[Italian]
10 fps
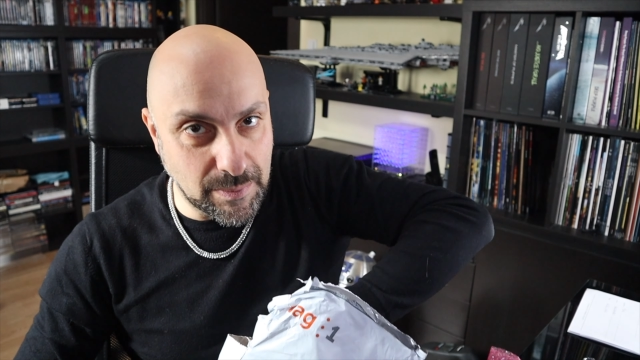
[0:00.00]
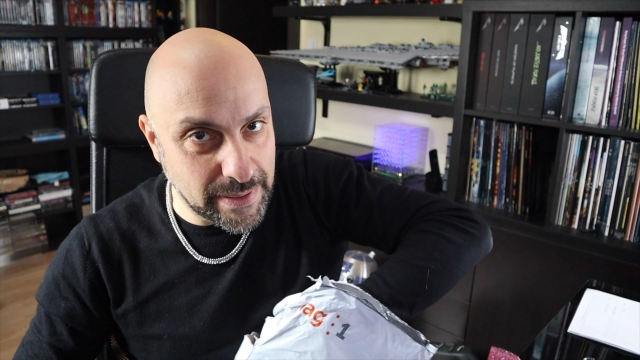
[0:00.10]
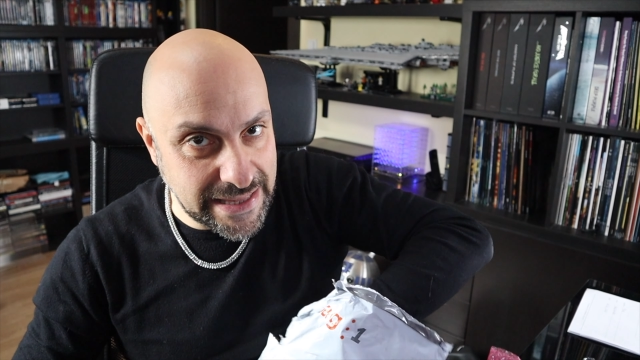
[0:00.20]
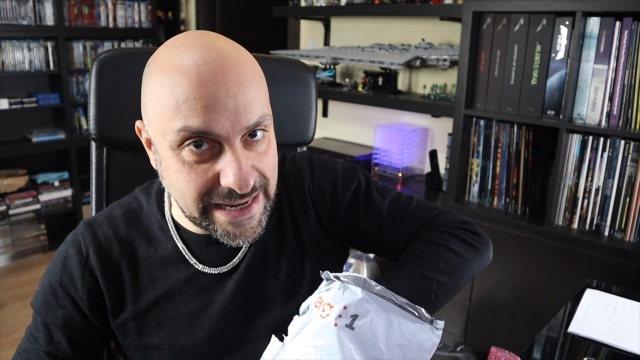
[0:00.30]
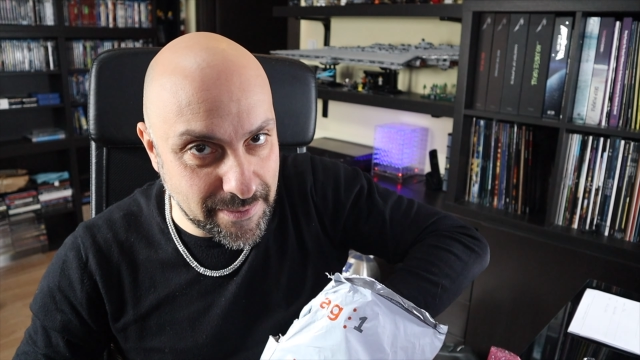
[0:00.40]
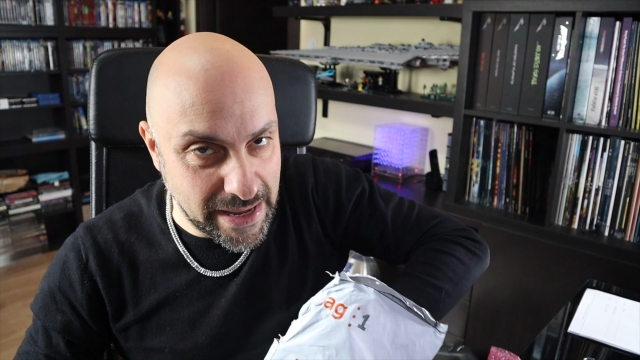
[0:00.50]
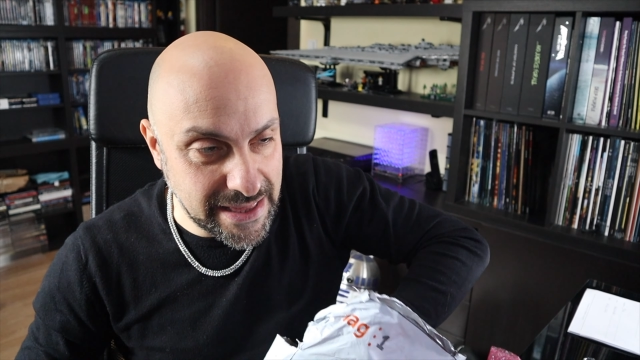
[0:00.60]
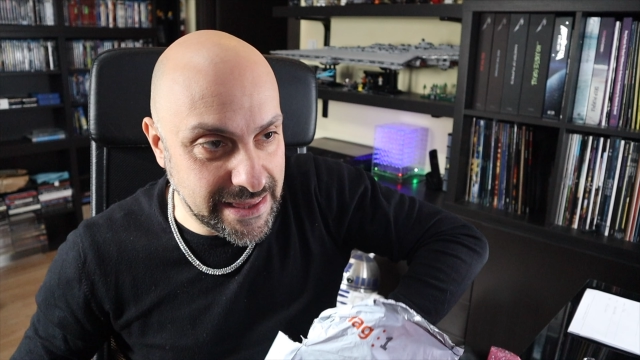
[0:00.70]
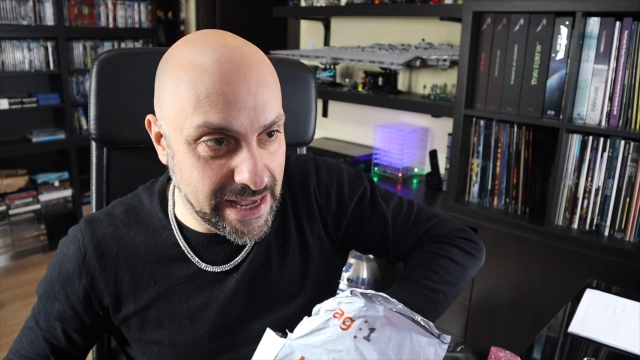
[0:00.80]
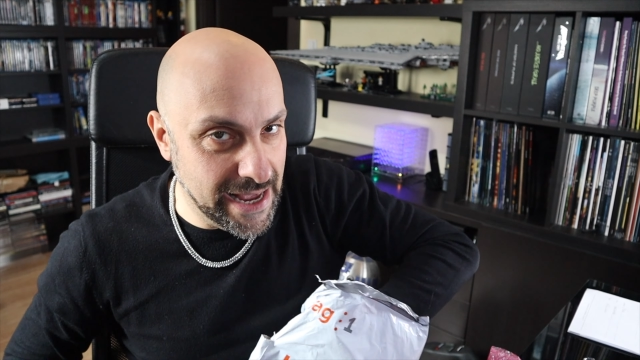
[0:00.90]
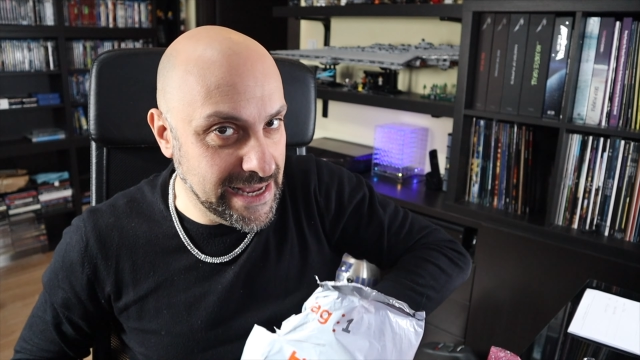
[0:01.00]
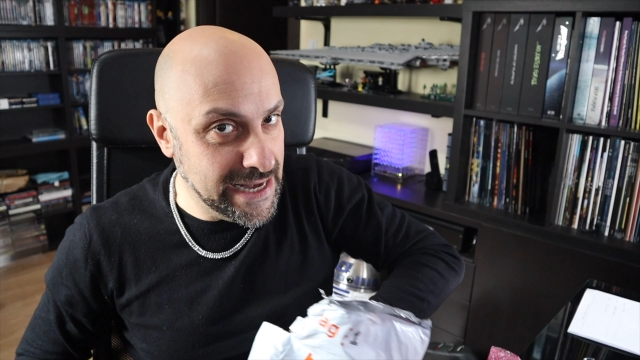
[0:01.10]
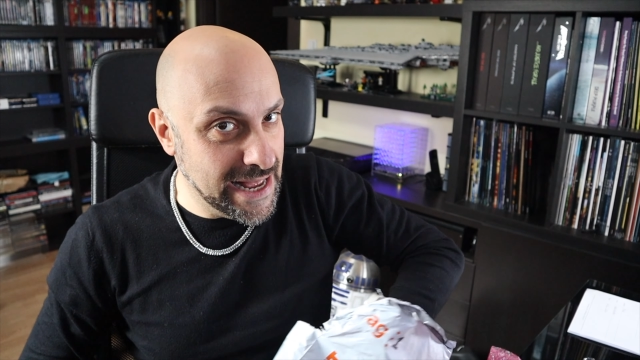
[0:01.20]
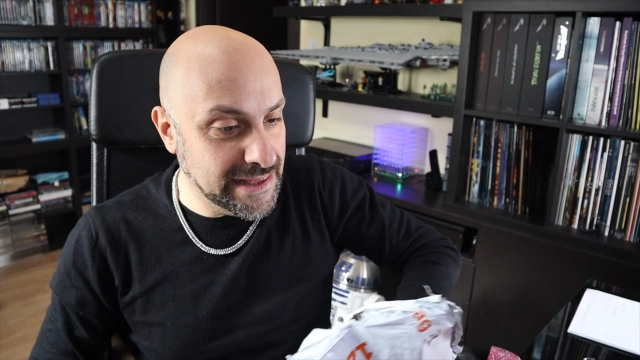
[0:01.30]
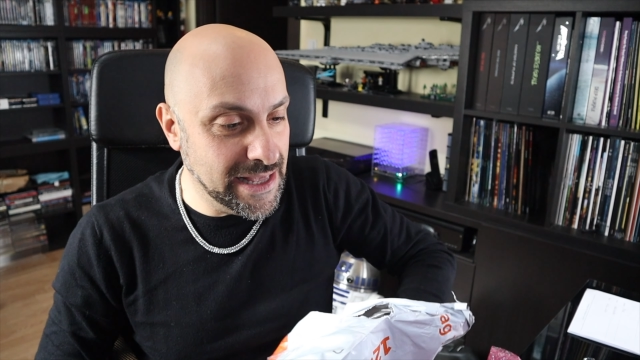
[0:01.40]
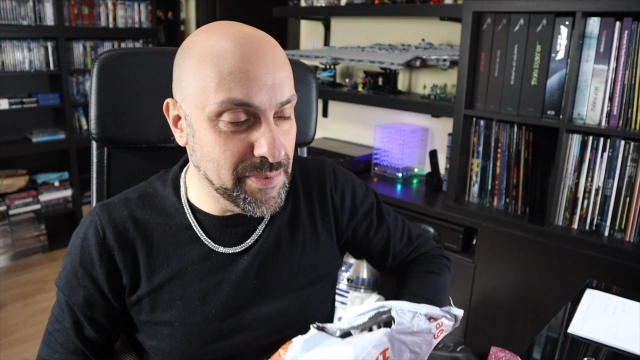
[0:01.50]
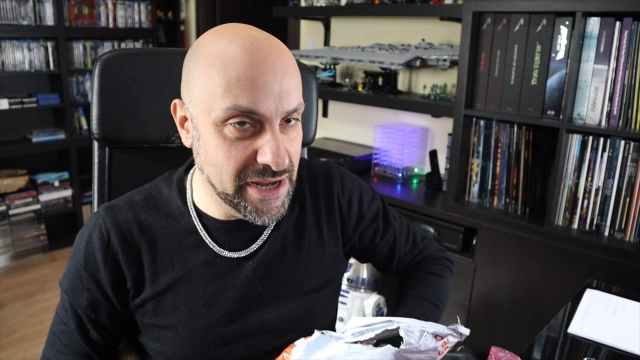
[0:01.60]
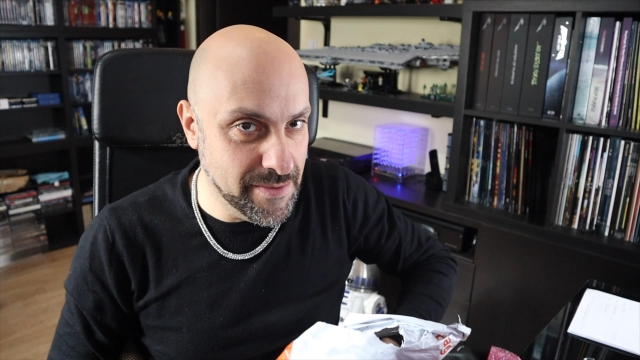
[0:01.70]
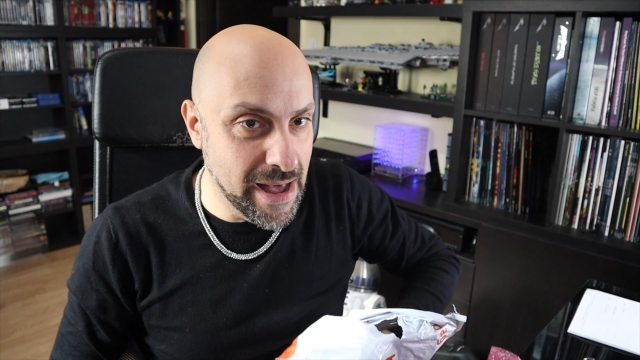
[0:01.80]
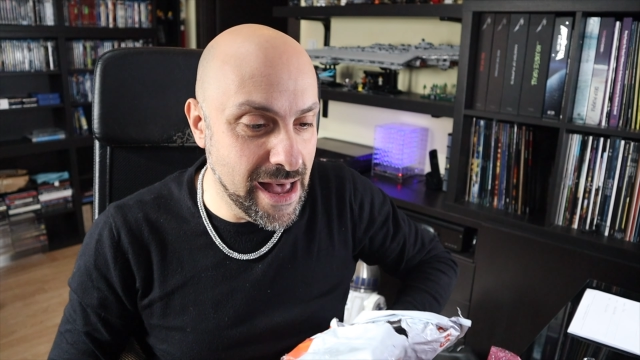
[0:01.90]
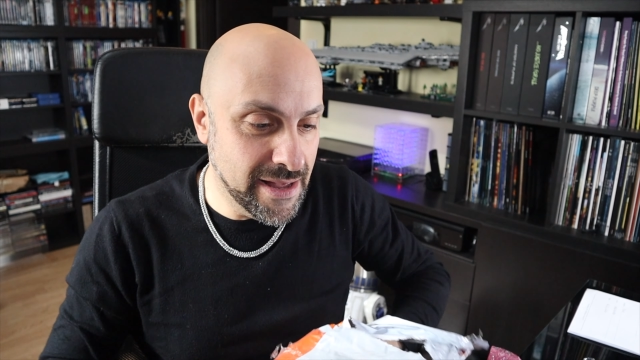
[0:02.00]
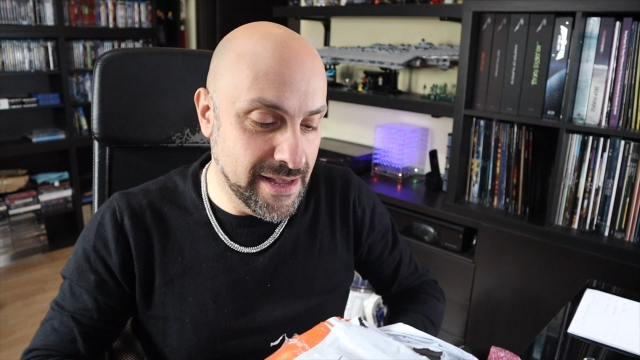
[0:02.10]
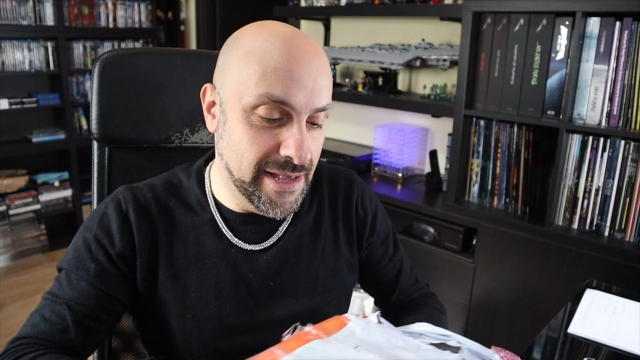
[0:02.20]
praticamente in anteprima